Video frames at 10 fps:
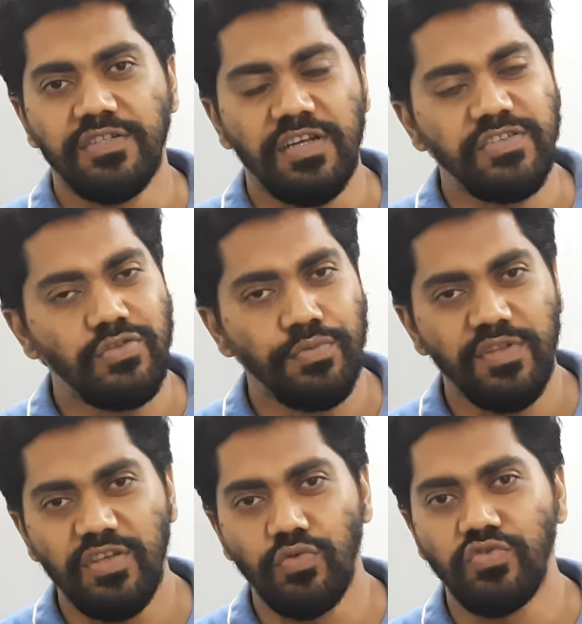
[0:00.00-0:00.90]

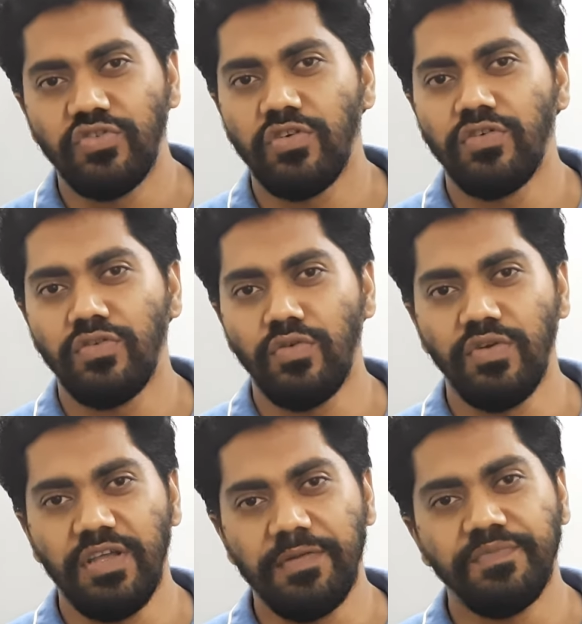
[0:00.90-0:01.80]
স্বাস্থ্যবিধি অনুসরণ
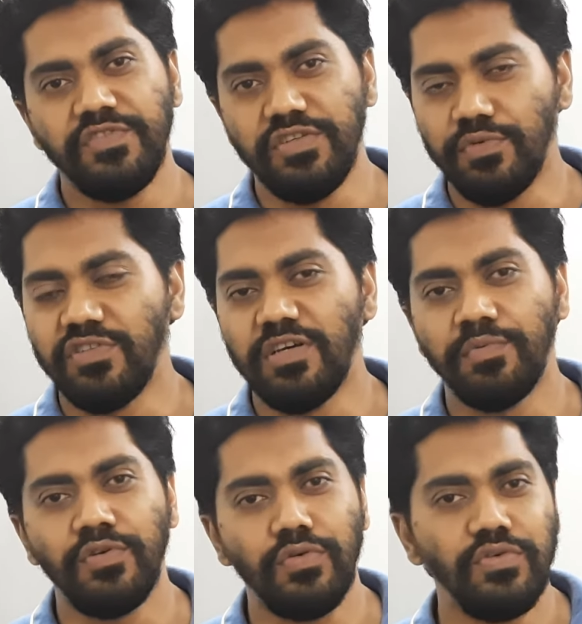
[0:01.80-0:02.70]
করে
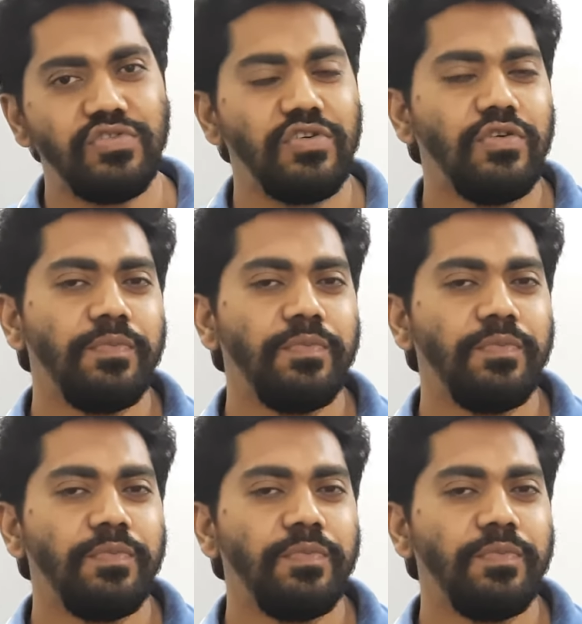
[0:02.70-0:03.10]
জীবনযাপন করছো